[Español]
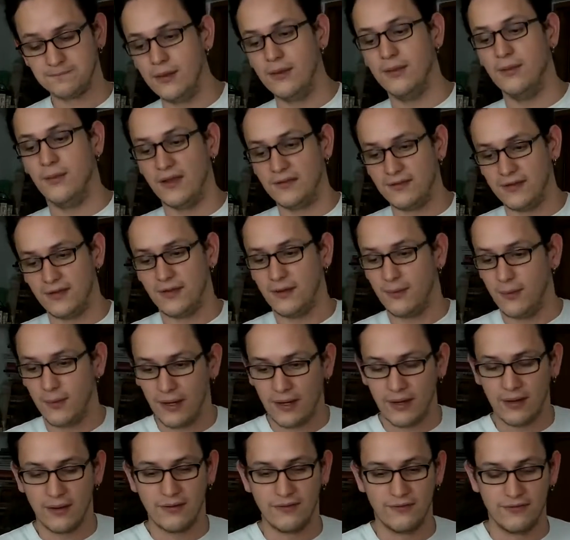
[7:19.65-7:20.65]
y vas a
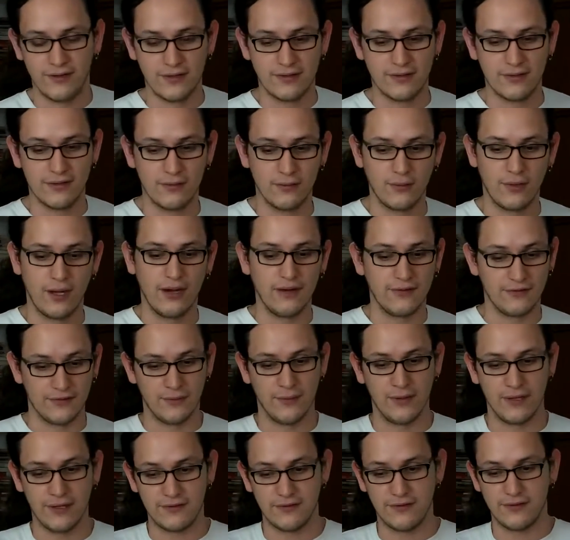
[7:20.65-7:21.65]
llevarla a diferentes lugares
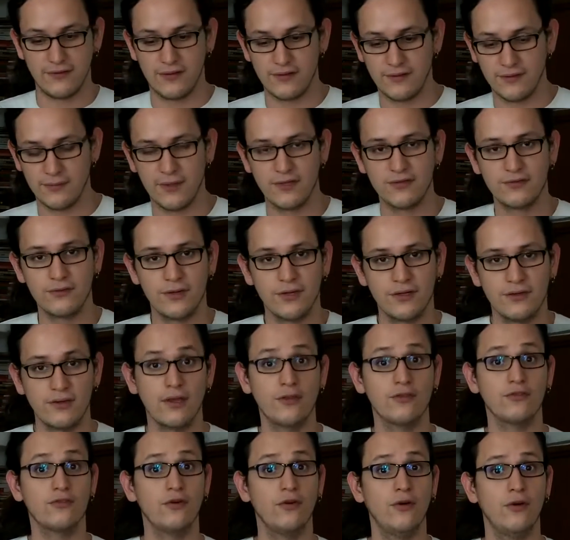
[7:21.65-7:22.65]
y van a sentirse más
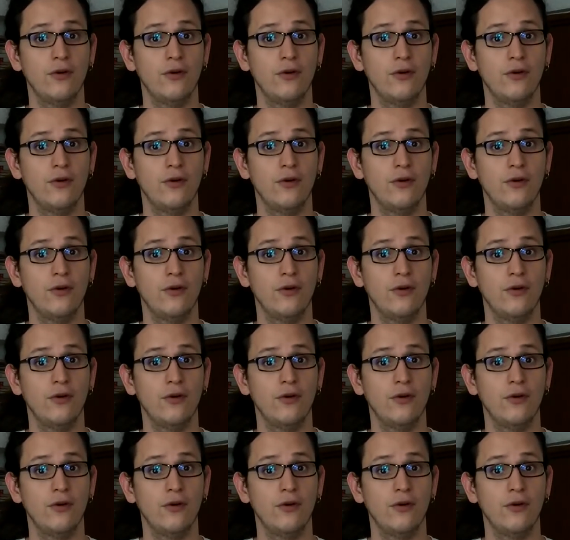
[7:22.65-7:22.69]
conectados